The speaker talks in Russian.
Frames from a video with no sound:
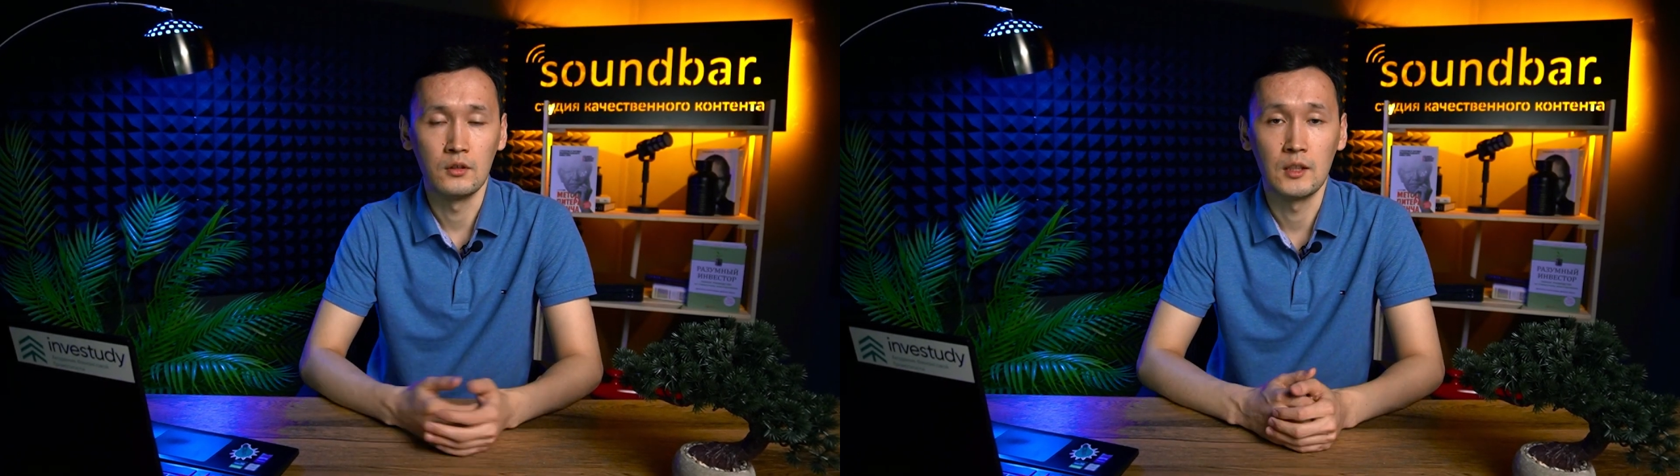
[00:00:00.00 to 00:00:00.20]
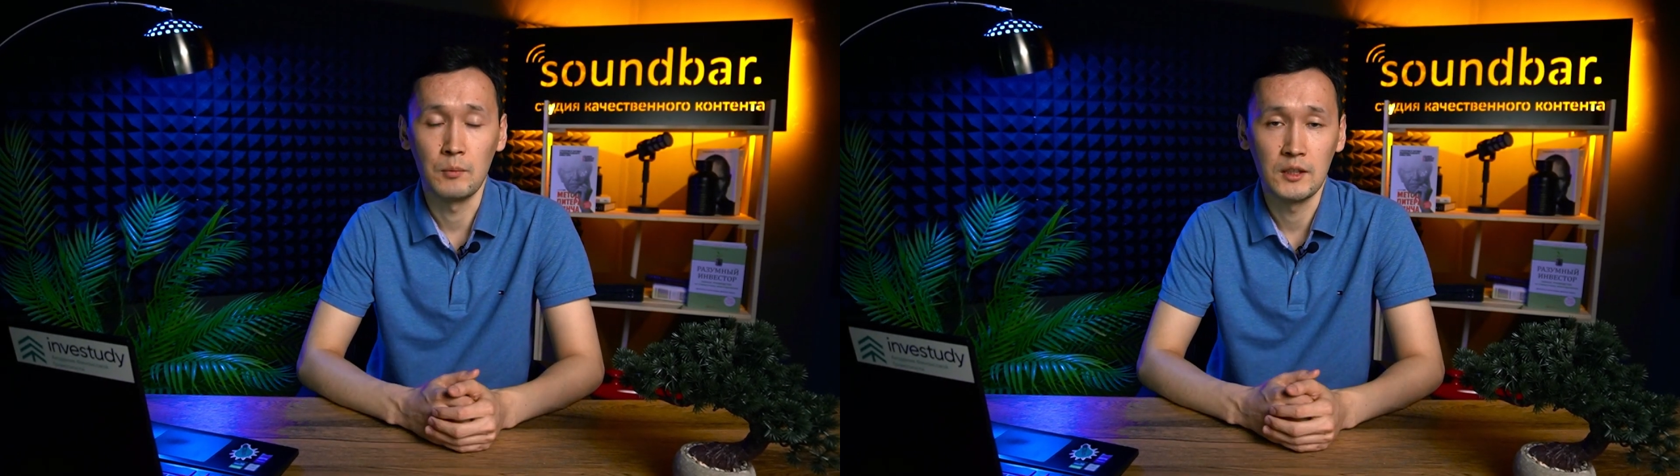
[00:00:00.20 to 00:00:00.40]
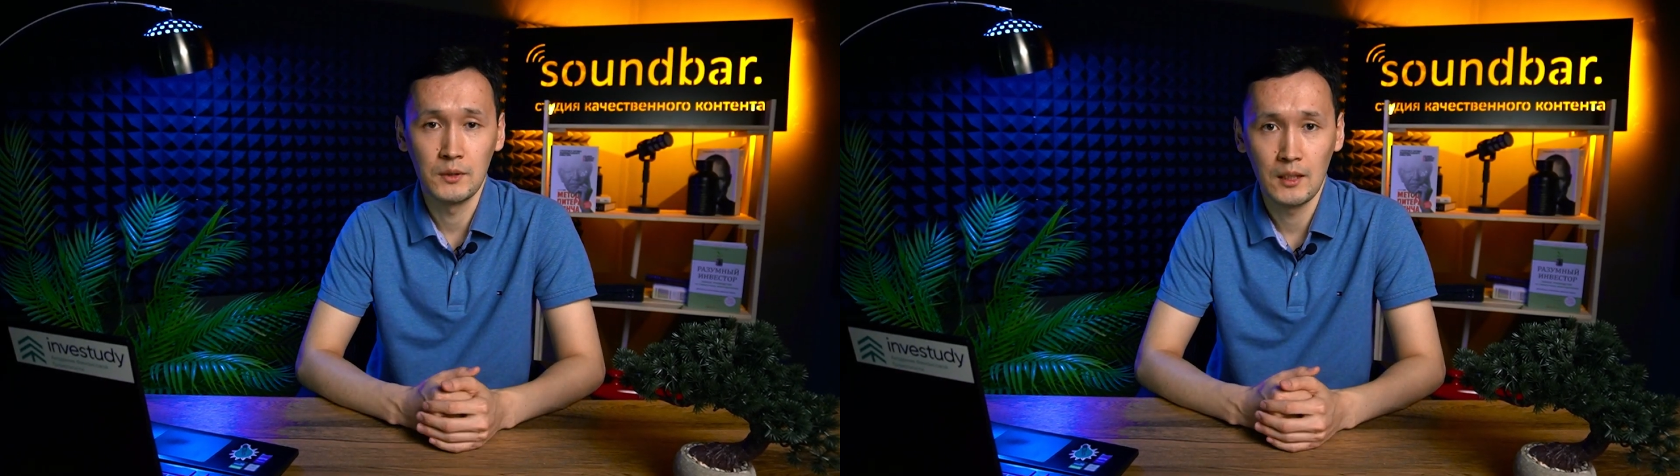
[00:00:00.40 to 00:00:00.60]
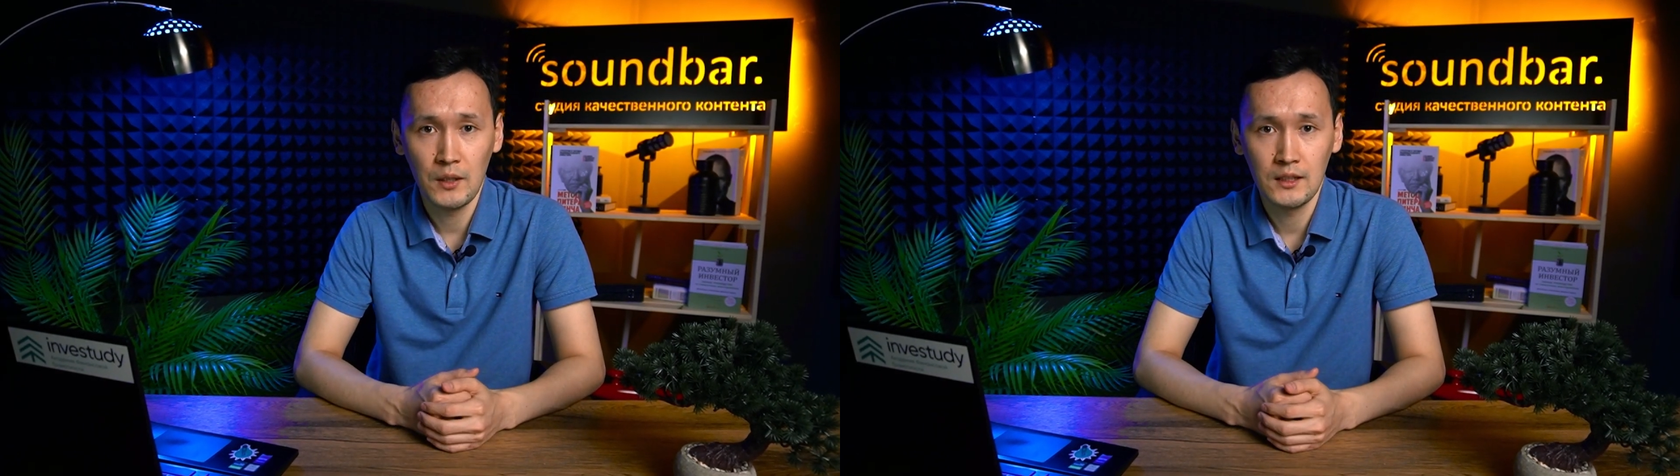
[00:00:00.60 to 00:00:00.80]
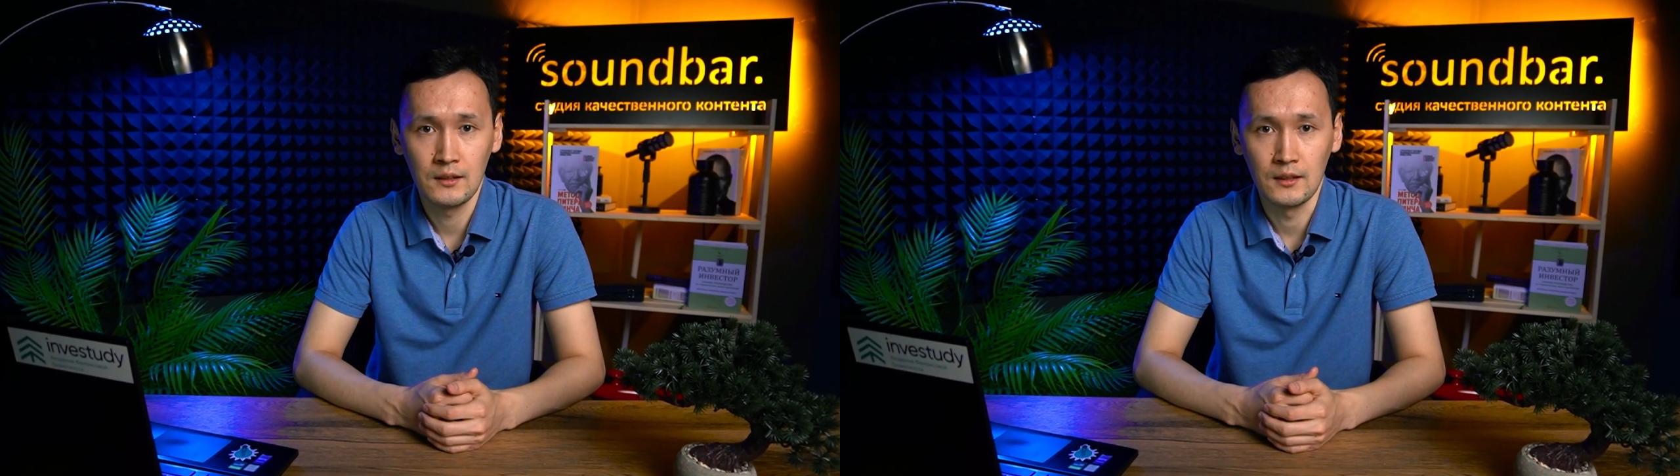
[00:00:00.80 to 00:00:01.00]
запас
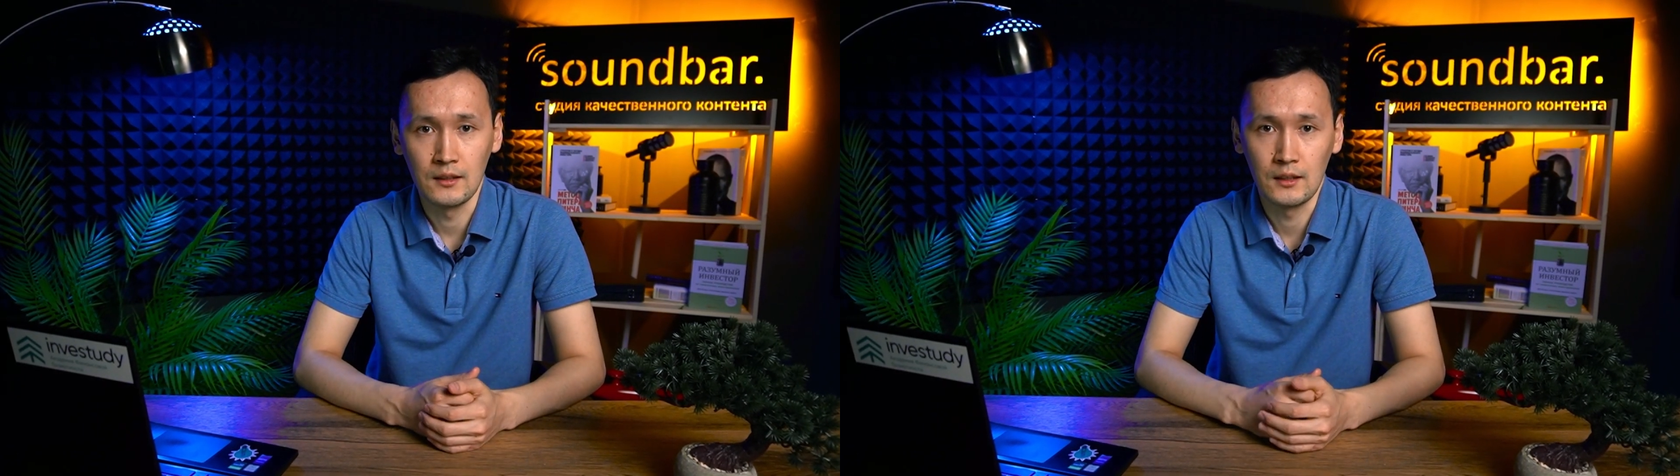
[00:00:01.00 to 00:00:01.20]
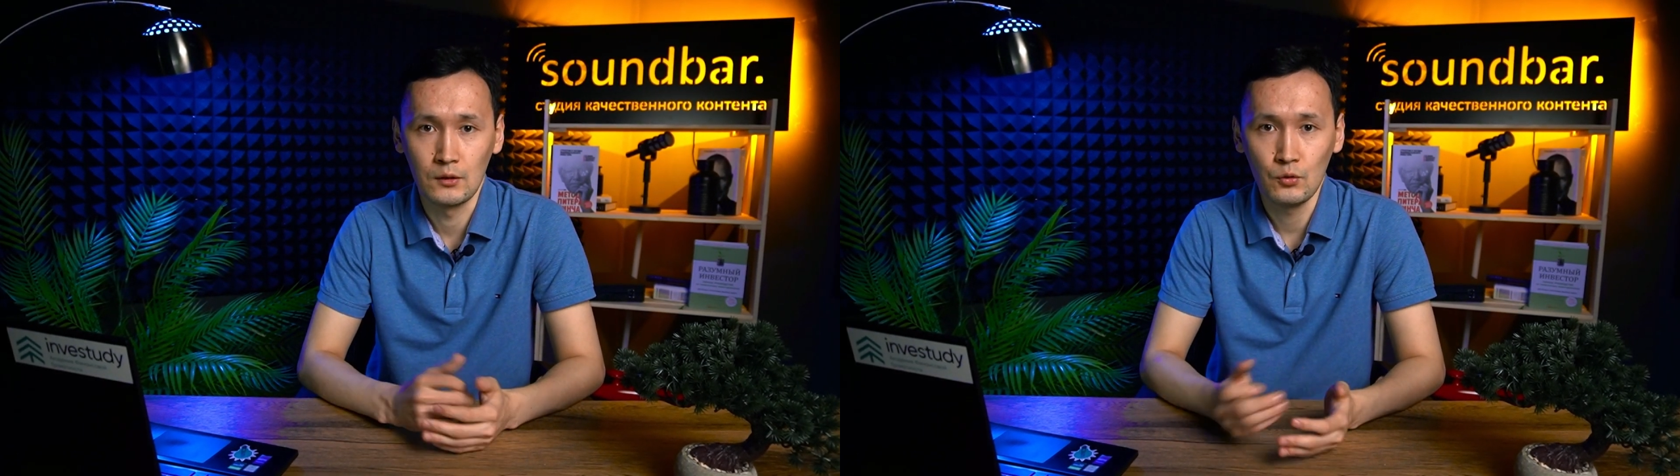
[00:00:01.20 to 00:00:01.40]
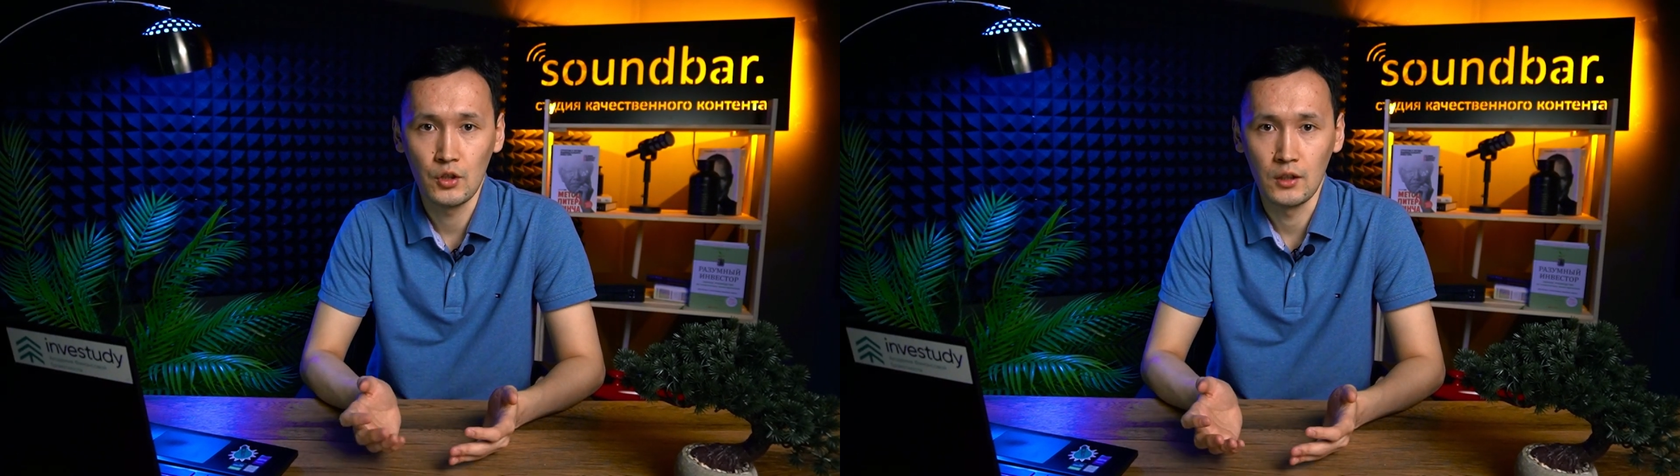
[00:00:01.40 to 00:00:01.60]
безопасности на случай,